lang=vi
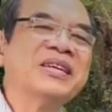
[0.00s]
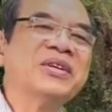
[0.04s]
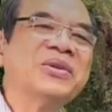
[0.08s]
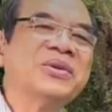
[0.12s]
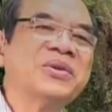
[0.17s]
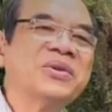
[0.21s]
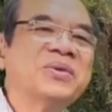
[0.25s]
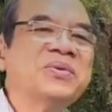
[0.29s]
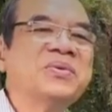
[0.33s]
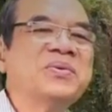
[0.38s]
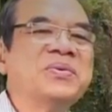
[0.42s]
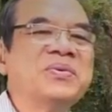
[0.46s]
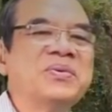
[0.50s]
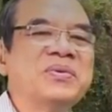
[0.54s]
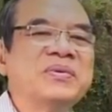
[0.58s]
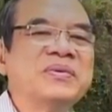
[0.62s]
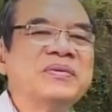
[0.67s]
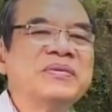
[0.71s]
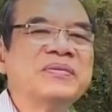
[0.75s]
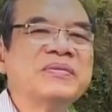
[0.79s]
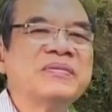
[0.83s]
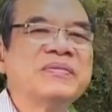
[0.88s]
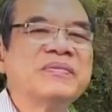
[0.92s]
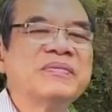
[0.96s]
Nhưng mà anh chị em
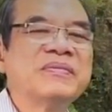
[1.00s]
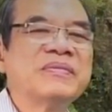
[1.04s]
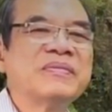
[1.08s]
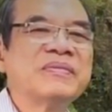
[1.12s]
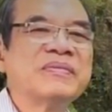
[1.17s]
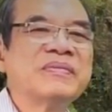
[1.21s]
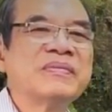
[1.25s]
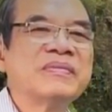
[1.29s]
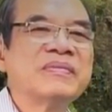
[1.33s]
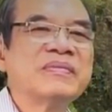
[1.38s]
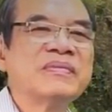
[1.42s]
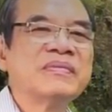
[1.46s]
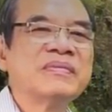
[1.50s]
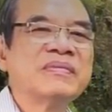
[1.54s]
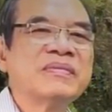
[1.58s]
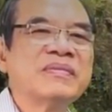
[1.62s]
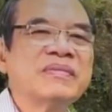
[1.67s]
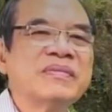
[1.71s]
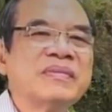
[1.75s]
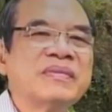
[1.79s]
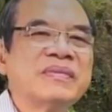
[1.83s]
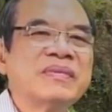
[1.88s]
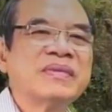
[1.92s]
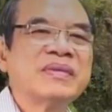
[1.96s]
nói cái điều xấu thôi,
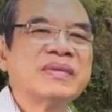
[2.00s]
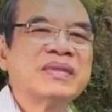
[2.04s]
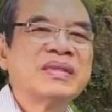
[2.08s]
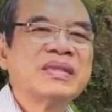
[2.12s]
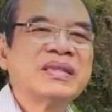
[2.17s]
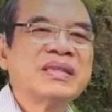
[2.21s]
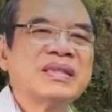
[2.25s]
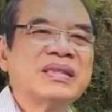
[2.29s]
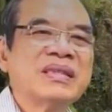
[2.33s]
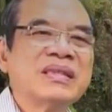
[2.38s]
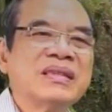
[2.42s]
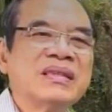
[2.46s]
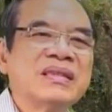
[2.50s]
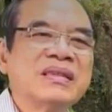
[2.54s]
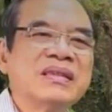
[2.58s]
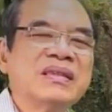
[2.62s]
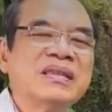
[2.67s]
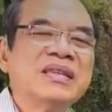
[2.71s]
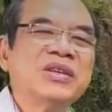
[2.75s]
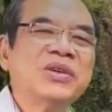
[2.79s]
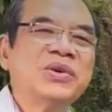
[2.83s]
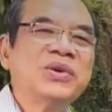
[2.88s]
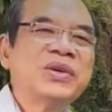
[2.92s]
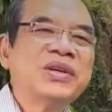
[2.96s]
như là
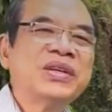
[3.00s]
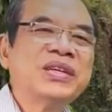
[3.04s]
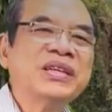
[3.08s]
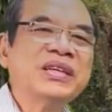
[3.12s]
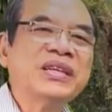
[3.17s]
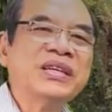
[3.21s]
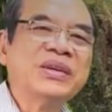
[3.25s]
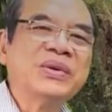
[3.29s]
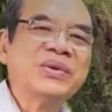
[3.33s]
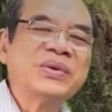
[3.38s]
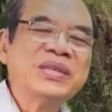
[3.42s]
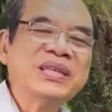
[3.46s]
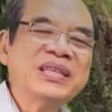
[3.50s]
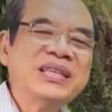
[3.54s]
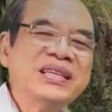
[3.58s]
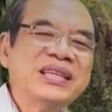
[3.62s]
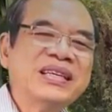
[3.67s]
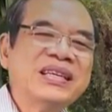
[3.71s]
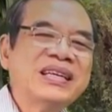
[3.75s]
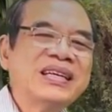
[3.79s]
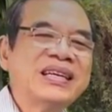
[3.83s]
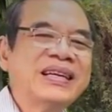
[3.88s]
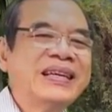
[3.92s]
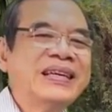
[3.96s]
Đức Giáo Hoàng nói, cái
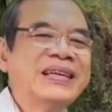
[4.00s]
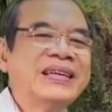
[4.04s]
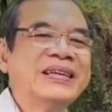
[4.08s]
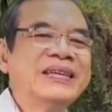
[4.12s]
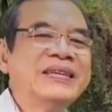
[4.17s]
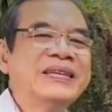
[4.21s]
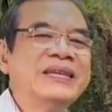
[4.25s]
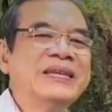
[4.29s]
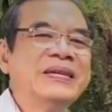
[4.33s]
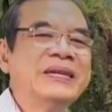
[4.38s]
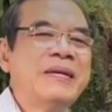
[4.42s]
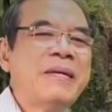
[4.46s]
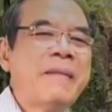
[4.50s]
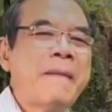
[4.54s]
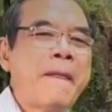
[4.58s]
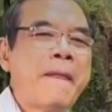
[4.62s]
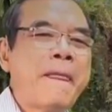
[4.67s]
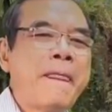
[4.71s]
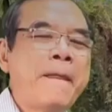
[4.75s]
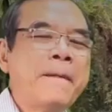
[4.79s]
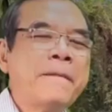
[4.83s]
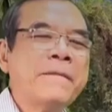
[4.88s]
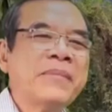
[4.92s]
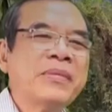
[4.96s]
thứ virus này nó mới
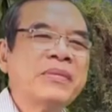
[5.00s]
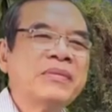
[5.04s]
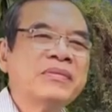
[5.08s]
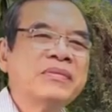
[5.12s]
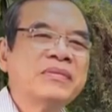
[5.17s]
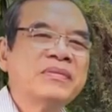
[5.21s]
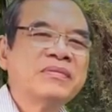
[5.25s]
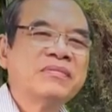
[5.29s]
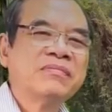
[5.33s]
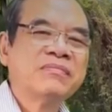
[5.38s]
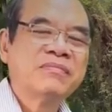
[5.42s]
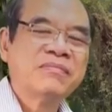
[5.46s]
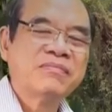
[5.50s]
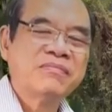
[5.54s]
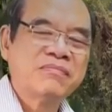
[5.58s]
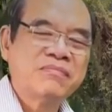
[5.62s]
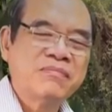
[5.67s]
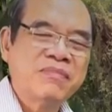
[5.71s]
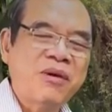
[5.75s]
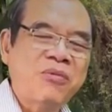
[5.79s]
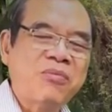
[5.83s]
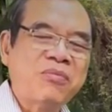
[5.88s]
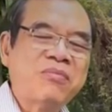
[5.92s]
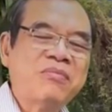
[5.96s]
kinh khủng.
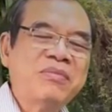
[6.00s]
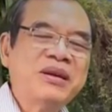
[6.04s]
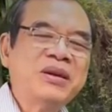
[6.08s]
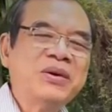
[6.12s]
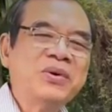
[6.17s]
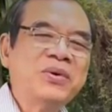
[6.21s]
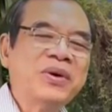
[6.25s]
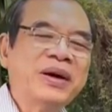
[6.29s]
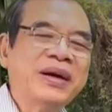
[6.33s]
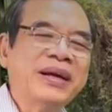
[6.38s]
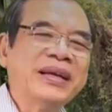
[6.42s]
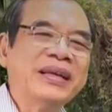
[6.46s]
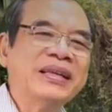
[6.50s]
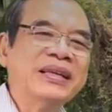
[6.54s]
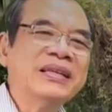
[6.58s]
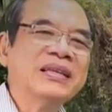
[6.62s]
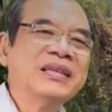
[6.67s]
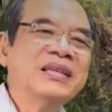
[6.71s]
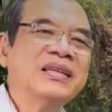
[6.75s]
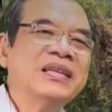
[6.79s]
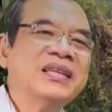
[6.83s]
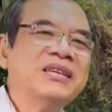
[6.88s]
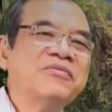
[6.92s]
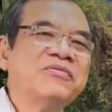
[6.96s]
Virus của cái
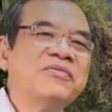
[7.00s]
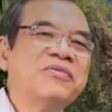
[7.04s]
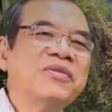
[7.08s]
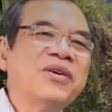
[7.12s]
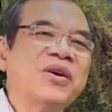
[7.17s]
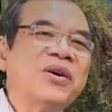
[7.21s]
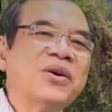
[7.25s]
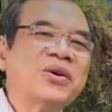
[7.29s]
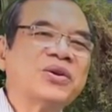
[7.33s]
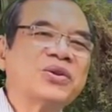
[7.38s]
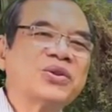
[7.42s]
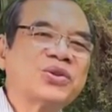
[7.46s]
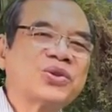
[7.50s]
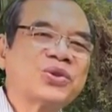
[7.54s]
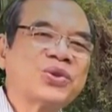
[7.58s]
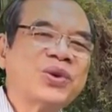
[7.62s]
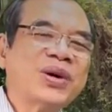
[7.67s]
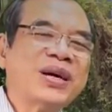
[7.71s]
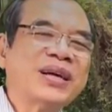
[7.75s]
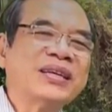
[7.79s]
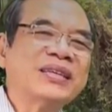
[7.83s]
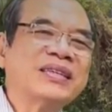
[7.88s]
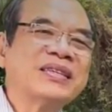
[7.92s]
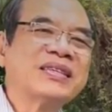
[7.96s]
sầm xì, của
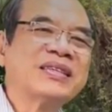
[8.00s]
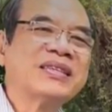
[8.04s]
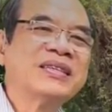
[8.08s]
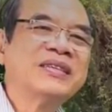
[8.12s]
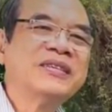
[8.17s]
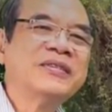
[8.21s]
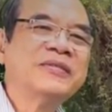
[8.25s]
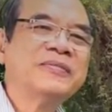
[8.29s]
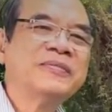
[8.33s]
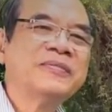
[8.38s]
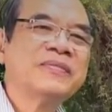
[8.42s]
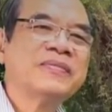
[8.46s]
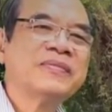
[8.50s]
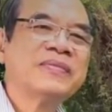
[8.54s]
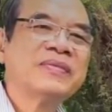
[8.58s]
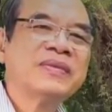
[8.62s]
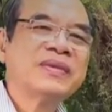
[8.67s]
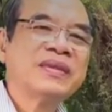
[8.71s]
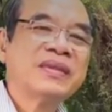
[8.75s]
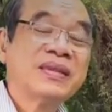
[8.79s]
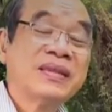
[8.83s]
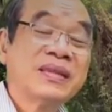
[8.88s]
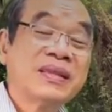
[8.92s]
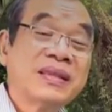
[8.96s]
cái
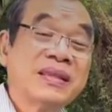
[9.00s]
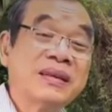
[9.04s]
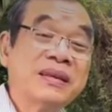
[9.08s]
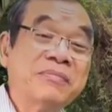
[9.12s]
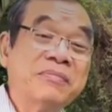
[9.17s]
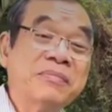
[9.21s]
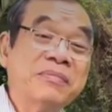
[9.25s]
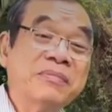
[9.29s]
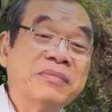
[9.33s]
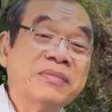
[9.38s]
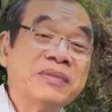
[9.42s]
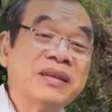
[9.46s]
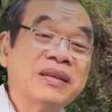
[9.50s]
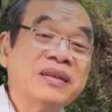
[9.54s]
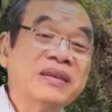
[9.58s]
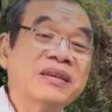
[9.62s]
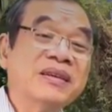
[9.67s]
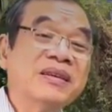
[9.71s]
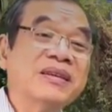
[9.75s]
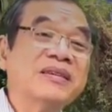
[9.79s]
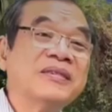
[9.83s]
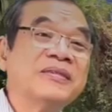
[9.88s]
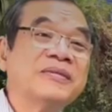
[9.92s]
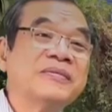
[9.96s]
nói hành nói
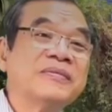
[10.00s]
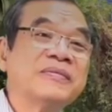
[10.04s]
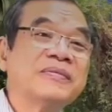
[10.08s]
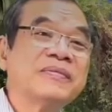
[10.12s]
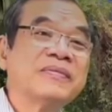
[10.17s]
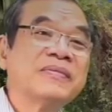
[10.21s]
xấu,